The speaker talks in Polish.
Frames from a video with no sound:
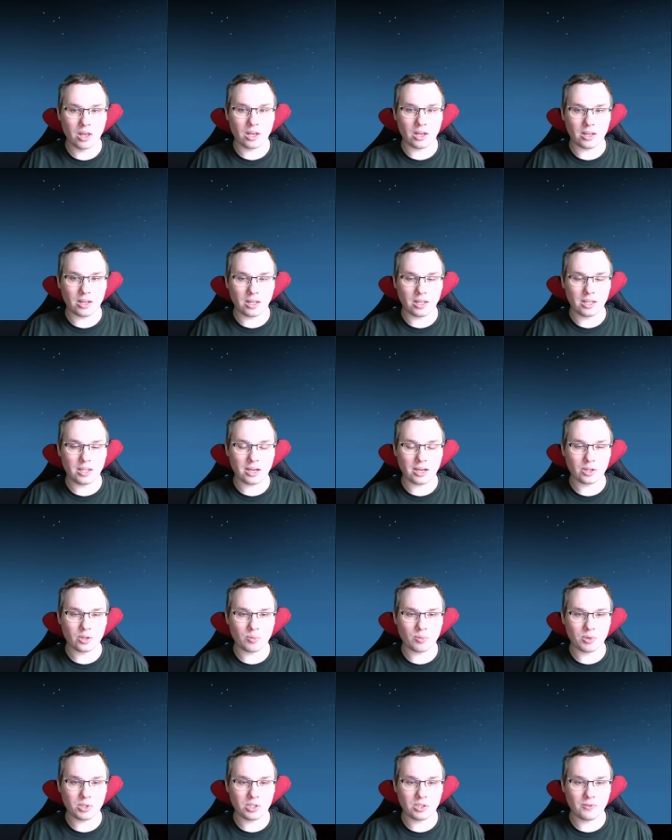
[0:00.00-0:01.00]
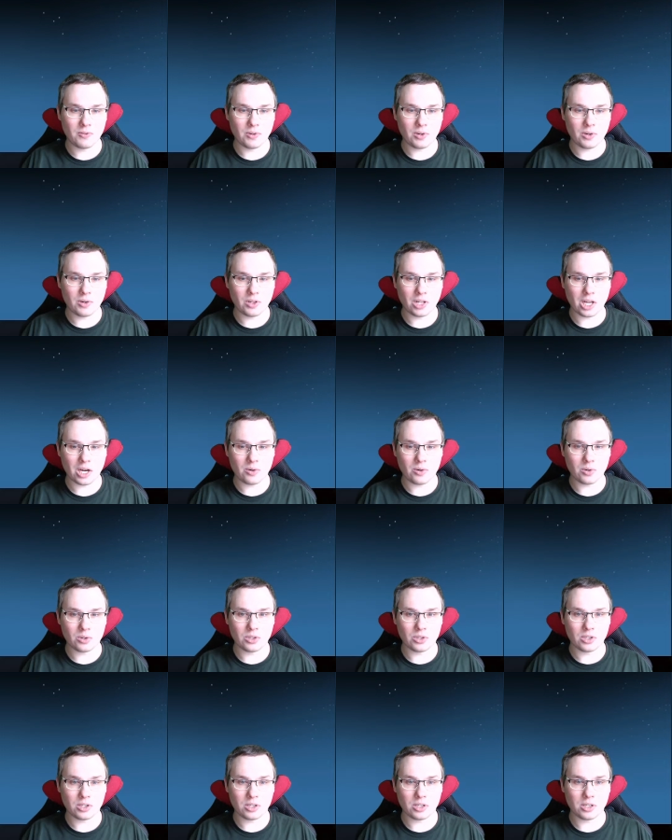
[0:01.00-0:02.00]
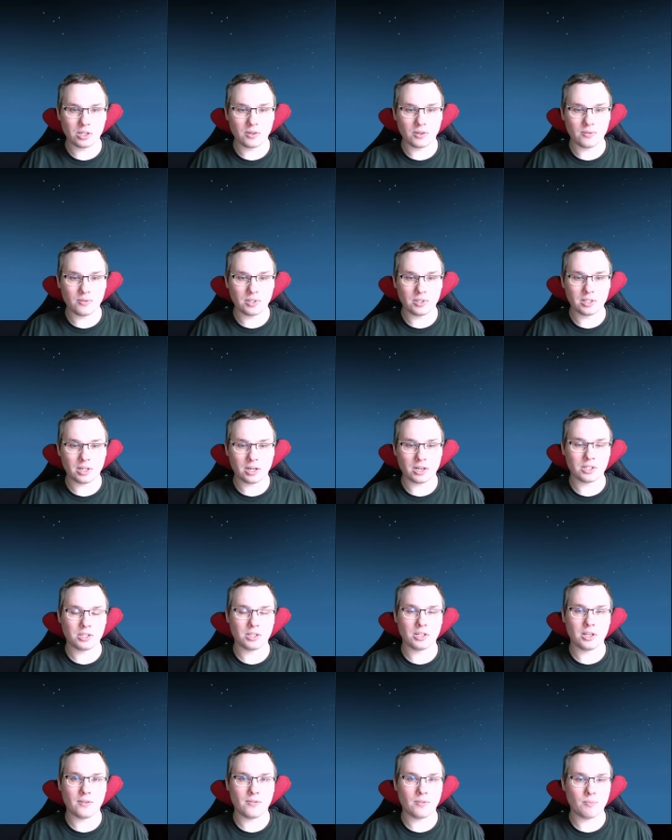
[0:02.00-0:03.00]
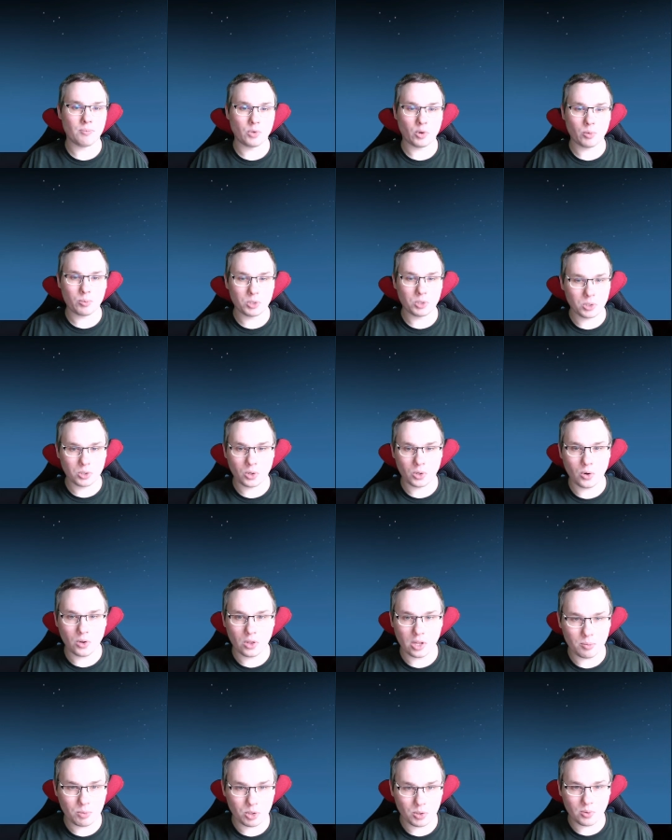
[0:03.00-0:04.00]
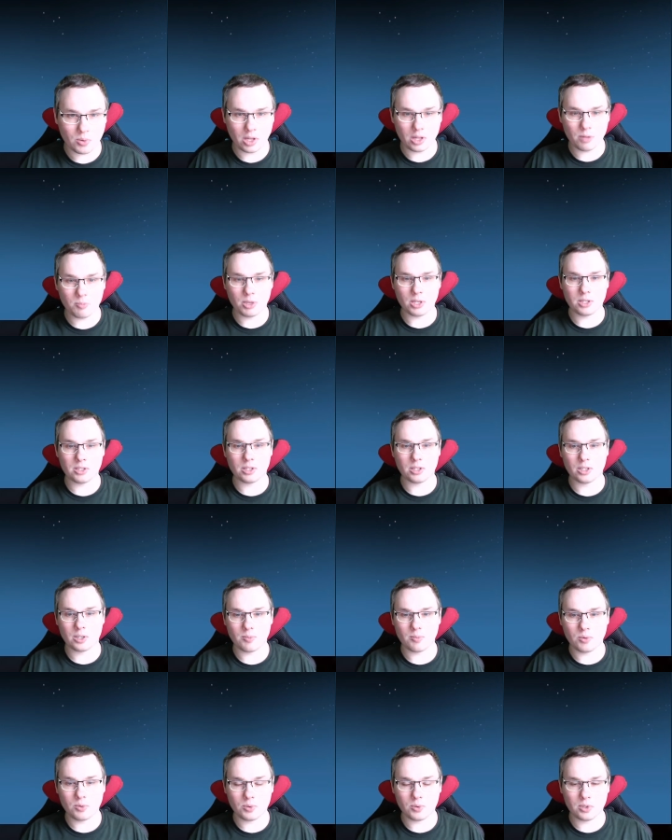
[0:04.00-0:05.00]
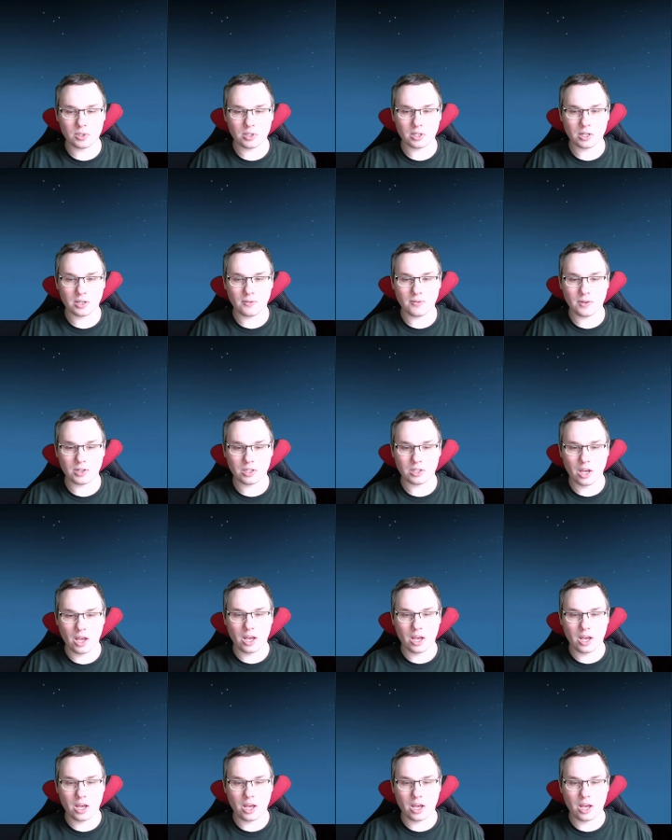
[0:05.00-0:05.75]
e, jak to będzie wyglądało, czy wystarczy, nie wiem, top 100 na przykład miejsce, żeby uzyskiwać